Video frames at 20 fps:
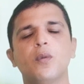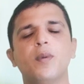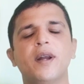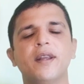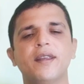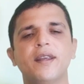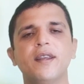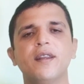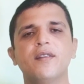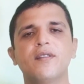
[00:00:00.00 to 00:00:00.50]

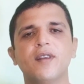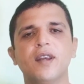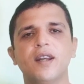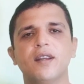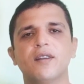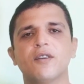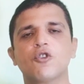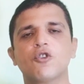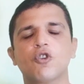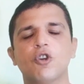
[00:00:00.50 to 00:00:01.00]
وبعدين
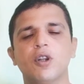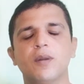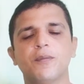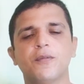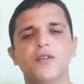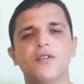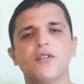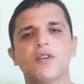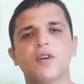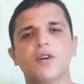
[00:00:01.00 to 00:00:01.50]
يساعد الطالب
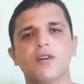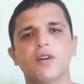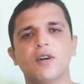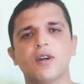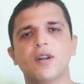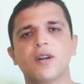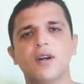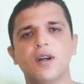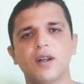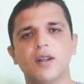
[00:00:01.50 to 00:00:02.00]
في استخراج
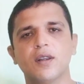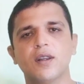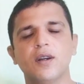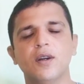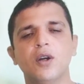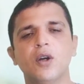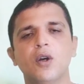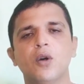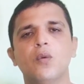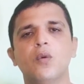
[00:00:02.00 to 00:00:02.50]
القاعدة